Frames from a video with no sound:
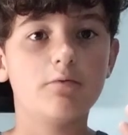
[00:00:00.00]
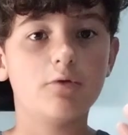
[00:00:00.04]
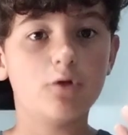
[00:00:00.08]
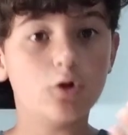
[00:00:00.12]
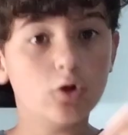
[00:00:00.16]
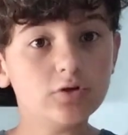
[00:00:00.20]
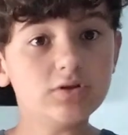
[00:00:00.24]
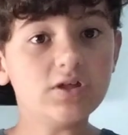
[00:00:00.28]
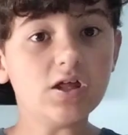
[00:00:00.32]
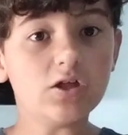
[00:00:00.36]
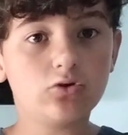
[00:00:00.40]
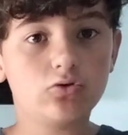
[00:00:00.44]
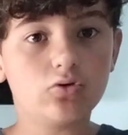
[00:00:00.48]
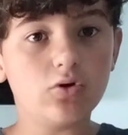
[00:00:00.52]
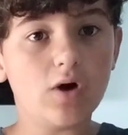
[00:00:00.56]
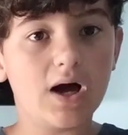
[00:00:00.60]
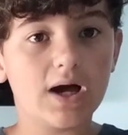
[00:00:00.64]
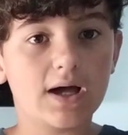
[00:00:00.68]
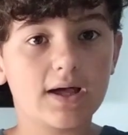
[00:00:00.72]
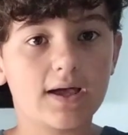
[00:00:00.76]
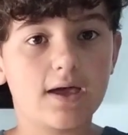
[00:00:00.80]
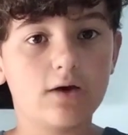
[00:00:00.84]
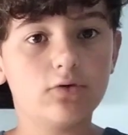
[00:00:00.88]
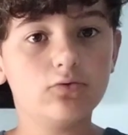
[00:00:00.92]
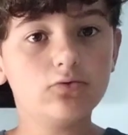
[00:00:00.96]
L'ho detto
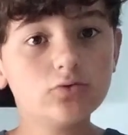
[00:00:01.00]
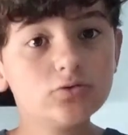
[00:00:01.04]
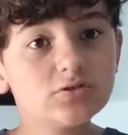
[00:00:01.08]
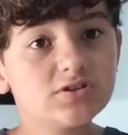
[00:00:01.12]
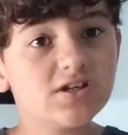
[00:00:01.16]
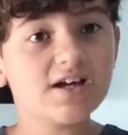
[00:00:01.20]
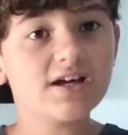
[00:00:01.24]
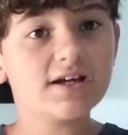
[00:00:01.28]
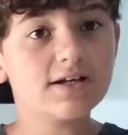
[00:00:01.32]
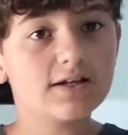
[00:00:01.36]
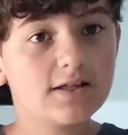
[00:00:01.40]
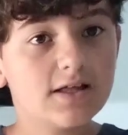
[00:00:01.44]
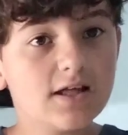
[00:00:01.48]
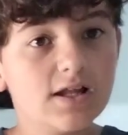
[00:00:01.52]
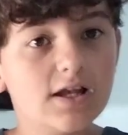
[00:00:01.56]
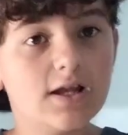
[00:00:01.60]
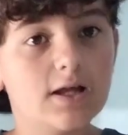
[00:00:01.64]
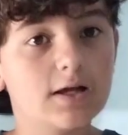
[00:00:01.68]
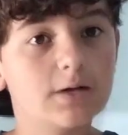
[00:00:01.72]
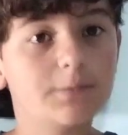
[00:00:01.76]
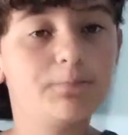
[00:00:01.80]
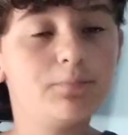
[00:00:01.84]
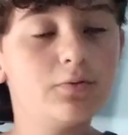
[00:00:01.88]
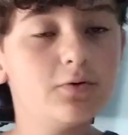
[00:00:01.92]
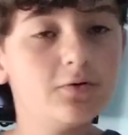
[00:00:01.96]
anche, uno dei serial
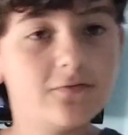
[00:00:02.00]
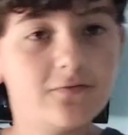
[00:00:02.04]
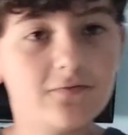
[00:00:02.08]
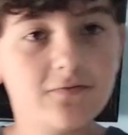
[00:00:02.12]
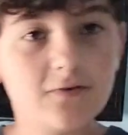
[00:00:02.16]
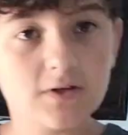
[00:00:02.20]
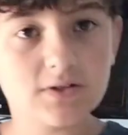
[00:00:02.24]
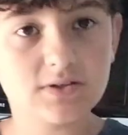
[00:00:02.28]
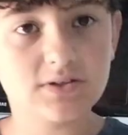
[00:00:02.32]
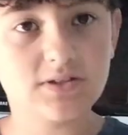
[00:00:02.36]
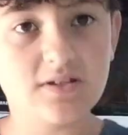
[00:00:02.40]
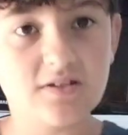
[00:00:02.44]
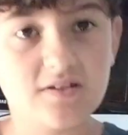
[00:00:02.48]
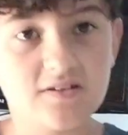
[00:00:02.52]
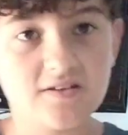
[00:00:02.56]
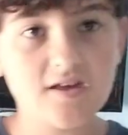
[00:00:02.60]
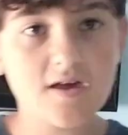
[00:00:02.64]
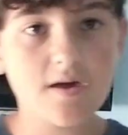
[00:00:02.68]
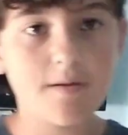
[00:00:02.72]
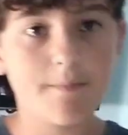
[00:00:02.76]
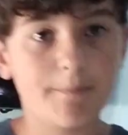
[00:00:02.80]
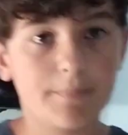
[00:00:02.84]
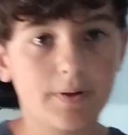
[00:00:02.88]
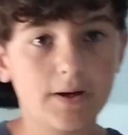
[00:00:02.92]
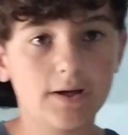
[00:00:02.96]
killer più forti di
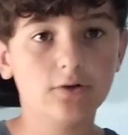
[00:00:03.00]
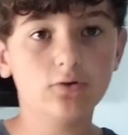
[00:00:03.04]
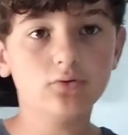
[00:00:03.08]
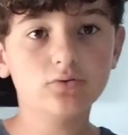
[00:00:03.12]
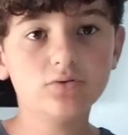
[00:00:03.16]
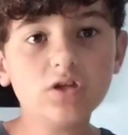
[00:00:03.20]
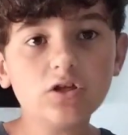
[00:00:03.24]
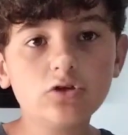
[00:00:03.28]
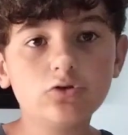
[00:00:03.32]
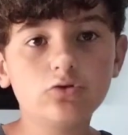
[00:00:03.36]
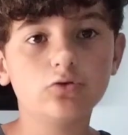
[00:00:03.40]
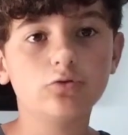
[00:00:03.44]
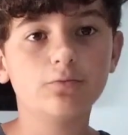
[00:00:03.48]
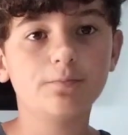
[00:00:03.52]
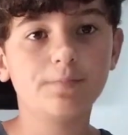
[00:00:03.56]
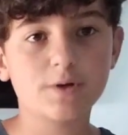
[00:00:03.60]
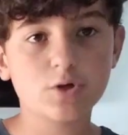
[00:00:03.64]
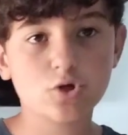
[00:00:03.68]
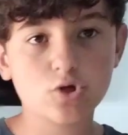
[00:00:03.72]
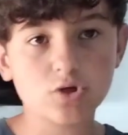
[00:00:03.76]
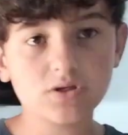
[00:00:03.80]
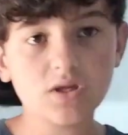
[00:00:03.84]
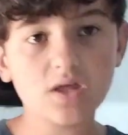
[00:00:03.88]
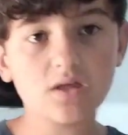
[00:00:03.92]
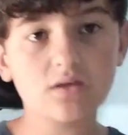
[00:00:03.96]
sempre, l'ho detto in un
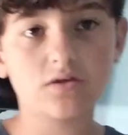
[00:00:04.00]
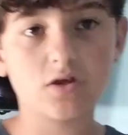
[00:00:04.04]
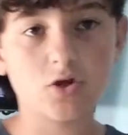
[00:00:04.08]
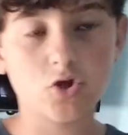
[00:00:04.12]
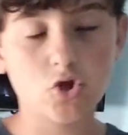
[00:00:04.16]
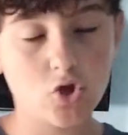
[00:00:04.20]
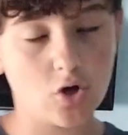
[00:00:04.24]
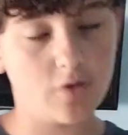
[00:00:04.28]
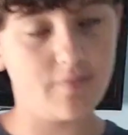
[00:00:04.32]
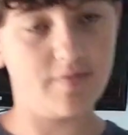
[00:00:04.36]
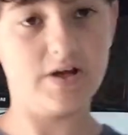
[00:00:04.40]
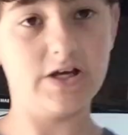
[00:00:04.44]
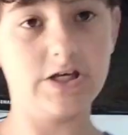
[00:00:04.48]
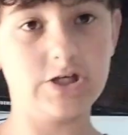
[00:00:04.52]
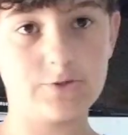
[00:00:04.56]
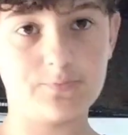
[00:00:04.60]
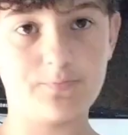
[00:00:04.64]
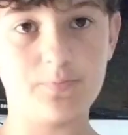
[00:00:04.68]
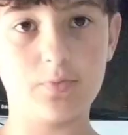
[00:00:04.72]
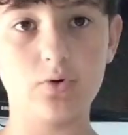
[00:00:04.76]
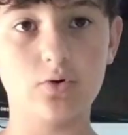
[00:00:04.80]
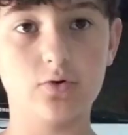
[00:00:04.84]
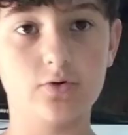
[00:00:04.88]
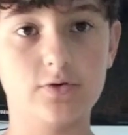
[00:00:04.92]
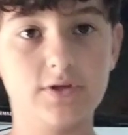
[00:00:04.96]
precedente Giova
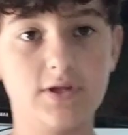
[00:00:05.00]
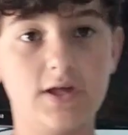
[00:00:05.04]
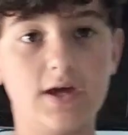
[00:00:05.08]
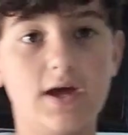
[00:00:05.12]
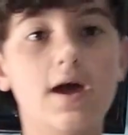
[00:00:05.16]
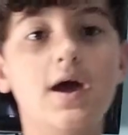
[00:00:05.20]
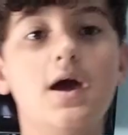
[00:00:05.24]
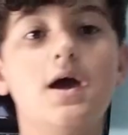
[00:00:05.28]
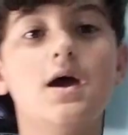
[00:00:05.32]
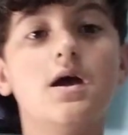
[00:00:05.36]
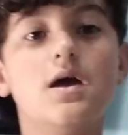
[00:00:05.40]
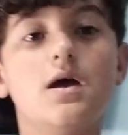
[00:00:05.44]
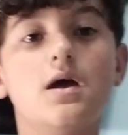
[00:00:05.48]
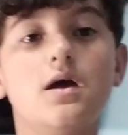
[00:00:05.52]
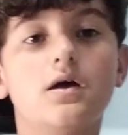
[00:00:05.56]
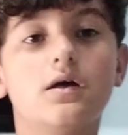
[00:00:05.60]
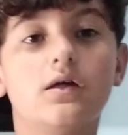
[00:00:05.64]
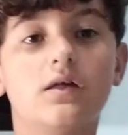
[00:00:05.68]
risponde